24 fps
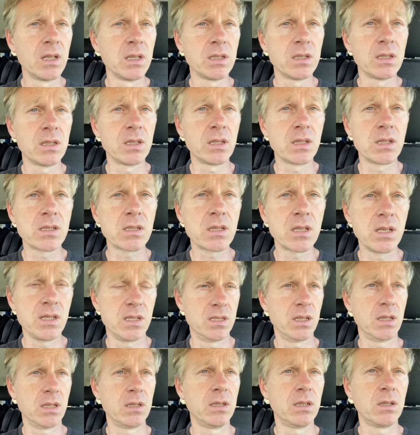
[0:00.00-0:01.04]
eh,
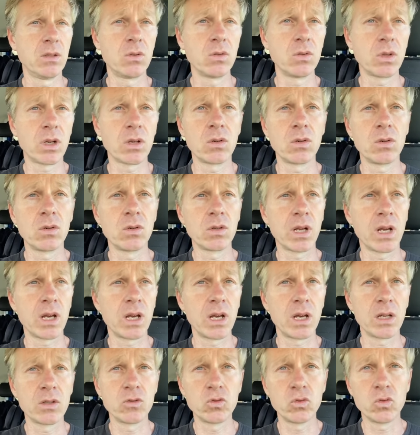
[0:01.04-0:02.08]
scrisse addirittura
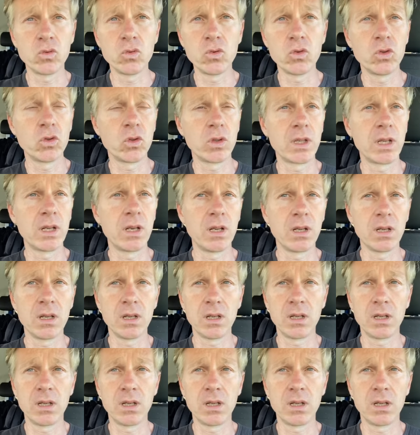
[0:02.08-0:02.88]
ancora a giugno nel,